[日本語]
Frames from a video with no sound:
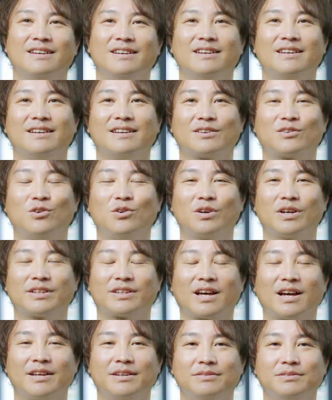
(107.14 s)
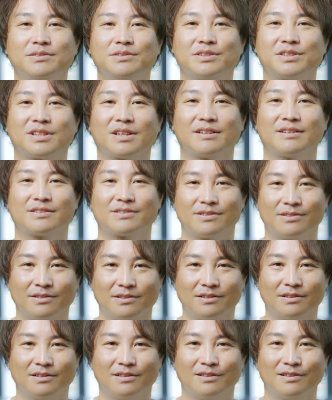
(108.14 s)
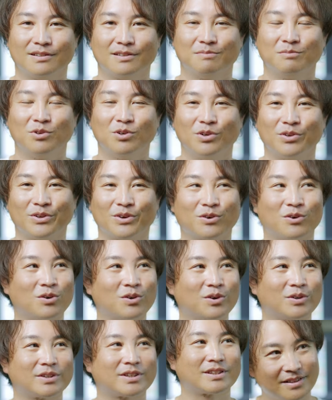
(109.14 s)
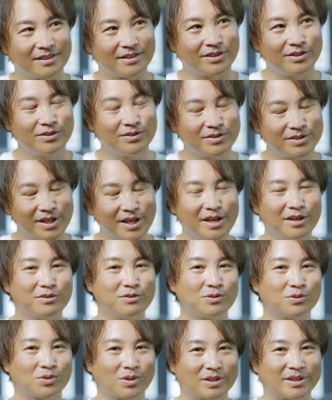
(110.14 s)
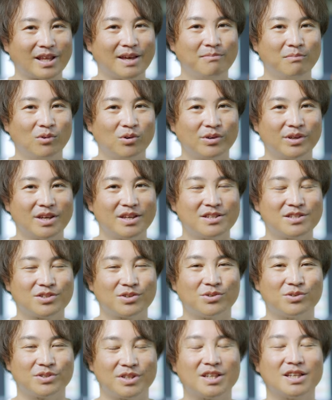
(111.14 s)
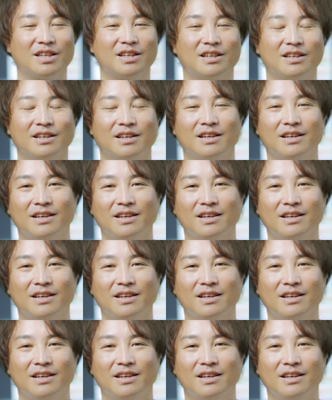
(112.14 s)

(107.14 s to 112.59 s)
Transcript: えー、今回台風来たでしょもうねこの流星群とか天文現象に、